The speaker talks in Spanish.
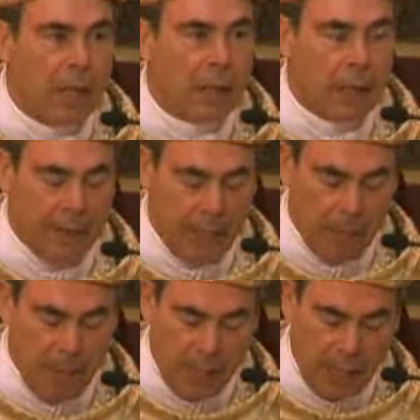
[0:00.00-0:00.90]
La
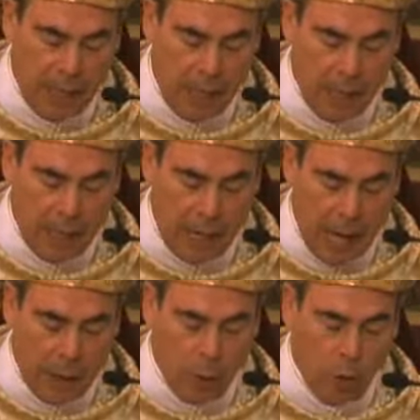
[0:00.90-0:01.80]
Virgen María
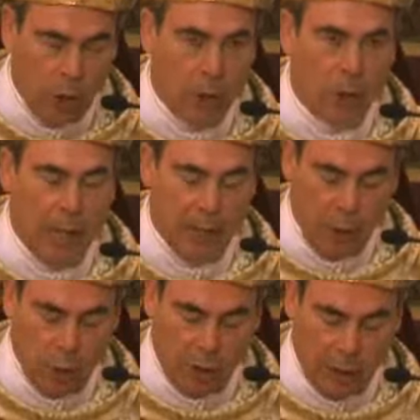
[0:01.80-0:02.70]
acogió a
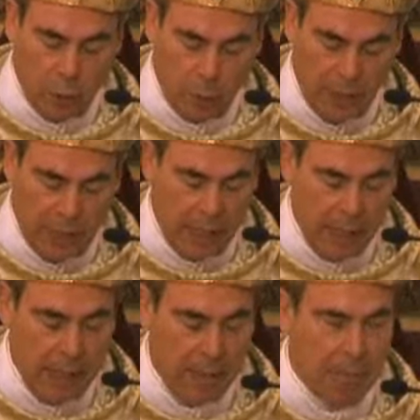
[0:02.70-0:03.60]
Dios en su vida
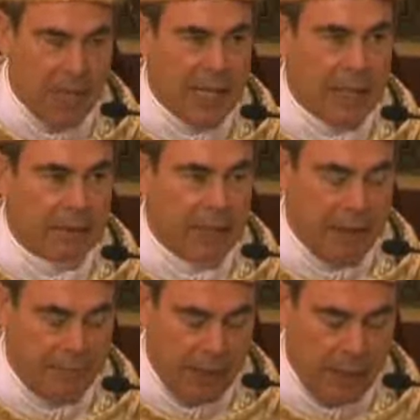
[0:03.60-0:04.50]
mediante
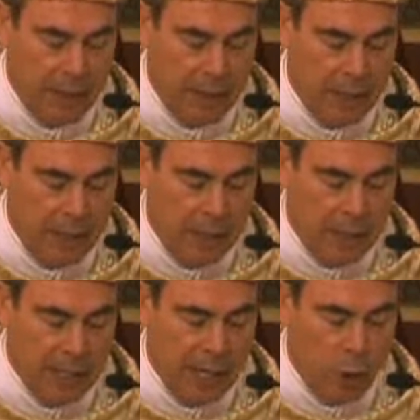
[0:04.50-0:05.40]
la fe
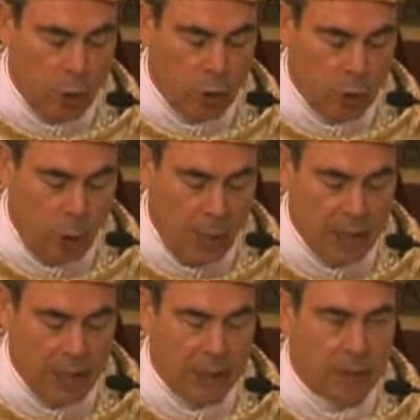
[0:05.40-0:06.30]
y encontró el
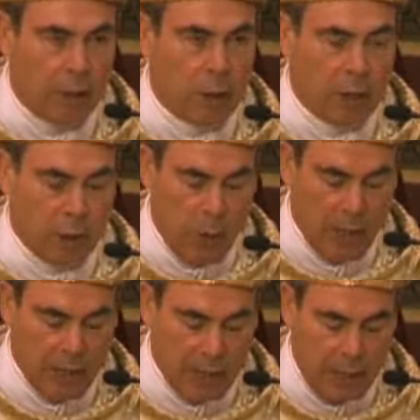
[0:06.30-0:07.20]
sentido de su
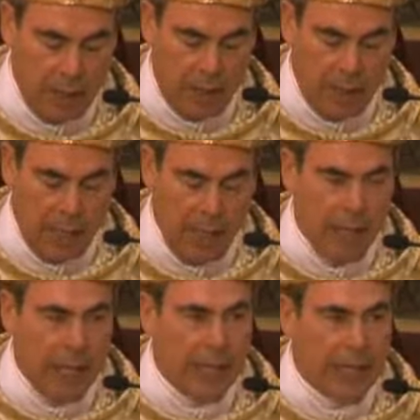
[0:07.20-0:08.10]
existencia
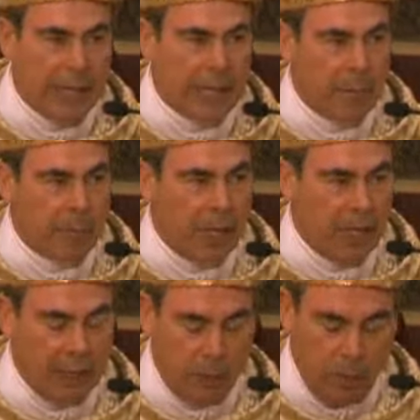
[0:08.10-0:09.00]
y la
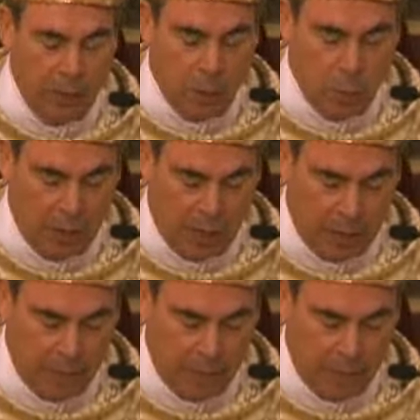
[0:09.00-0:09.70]
plenitud de su ser.